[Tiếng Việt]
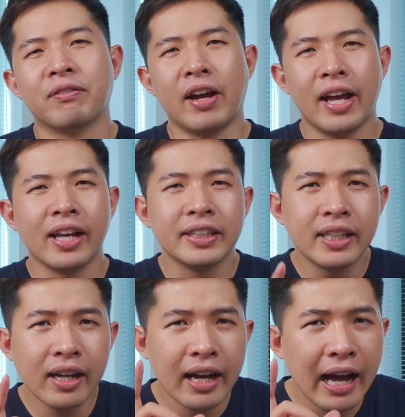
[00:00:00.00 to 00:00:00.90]
về
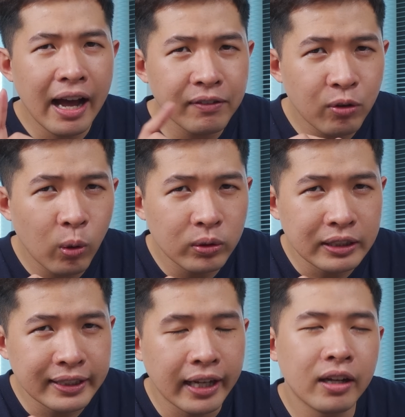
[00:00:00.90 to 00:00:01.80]
chiếc iPhone
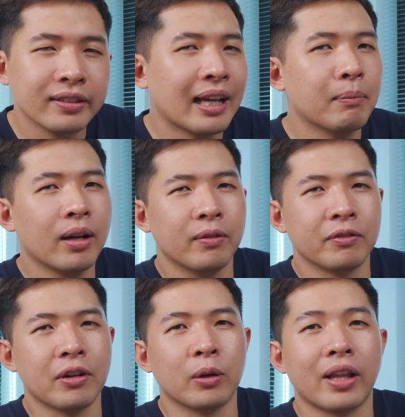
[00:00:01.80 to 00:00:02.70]
sẽ được ra mắt
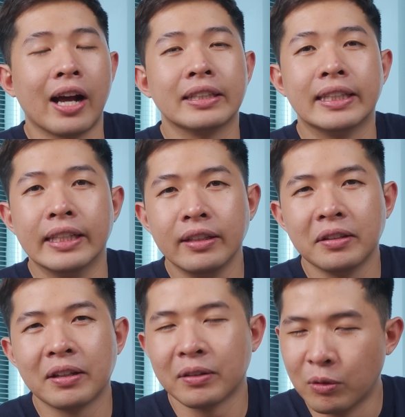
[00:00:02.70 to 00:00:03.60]
vào tháng 9.
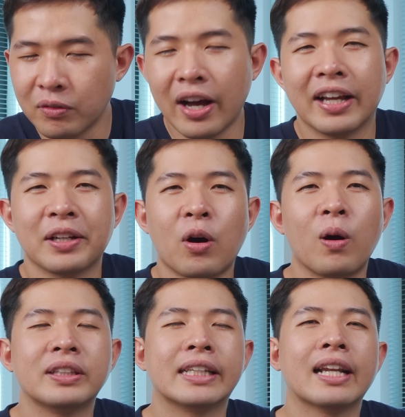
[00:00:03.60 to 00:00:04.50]
Đúng vậy,
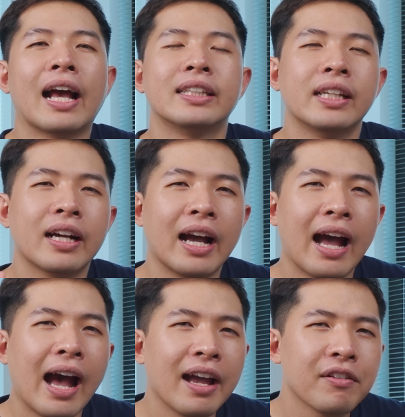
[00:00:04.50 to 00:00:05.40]
đó chính là chiếc
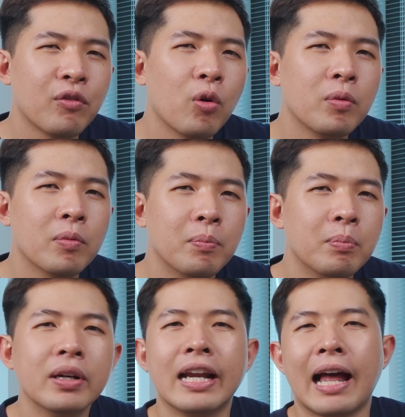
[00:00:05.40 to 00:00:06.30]
iPhone
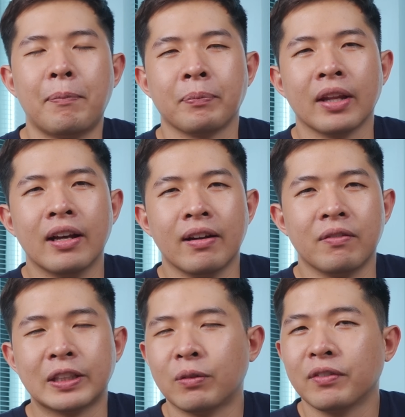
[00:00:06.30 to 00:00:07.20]
15.
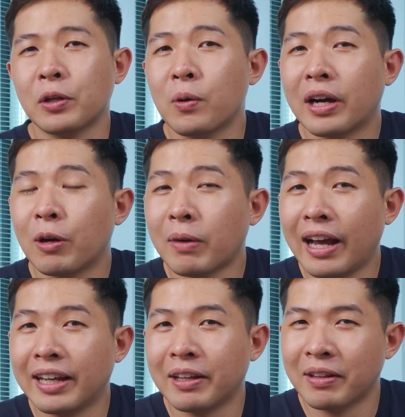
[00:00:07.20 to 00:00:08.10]
Và trong video ngày hôm
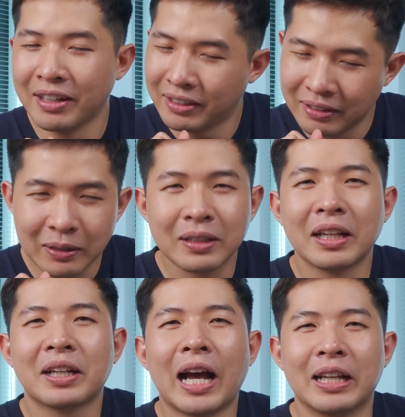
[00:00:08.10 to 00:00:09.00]
nay,
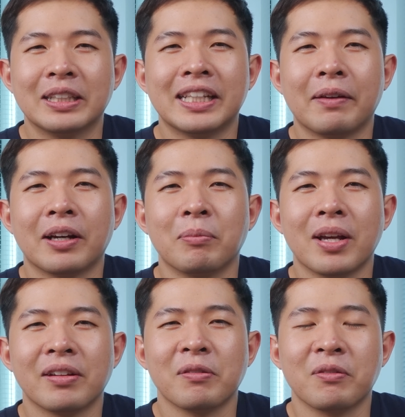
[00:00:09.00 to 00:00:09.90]
tất cả những gì em cần
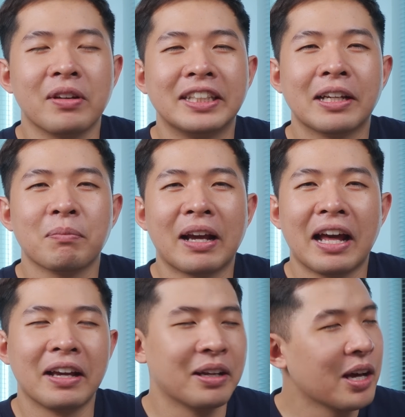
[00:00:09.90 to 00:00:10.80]
biết về chiếc máy
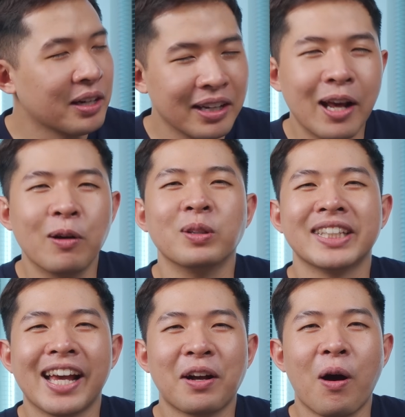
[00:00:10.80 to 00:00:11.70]
này đều
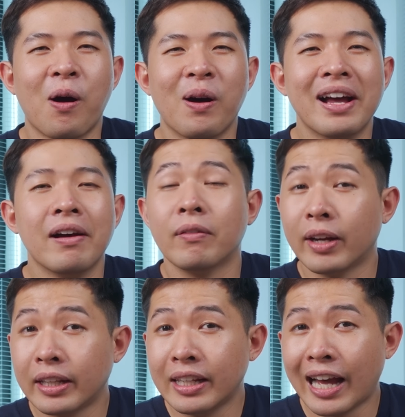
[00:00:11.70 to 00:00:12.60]
sẽ có.
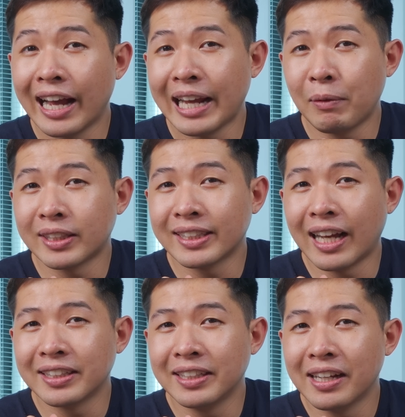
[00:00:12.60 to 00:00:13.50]
Vậy thì anh em đã sẵn
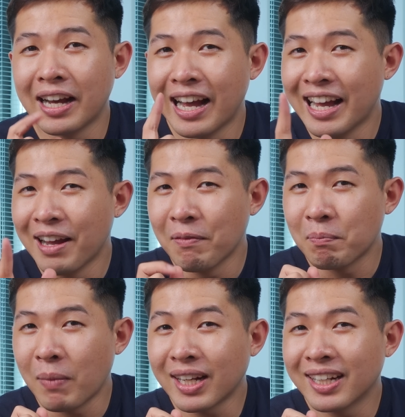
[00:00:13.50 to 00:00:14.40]
sàng chưa?
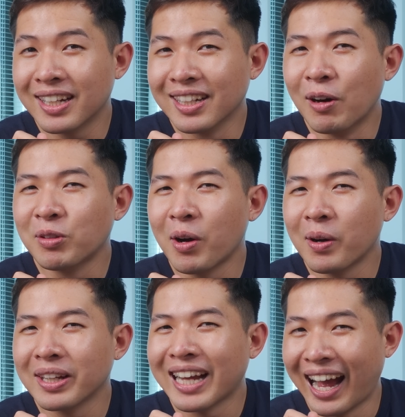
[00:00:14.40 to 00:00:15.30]
Bắt đầu thôi.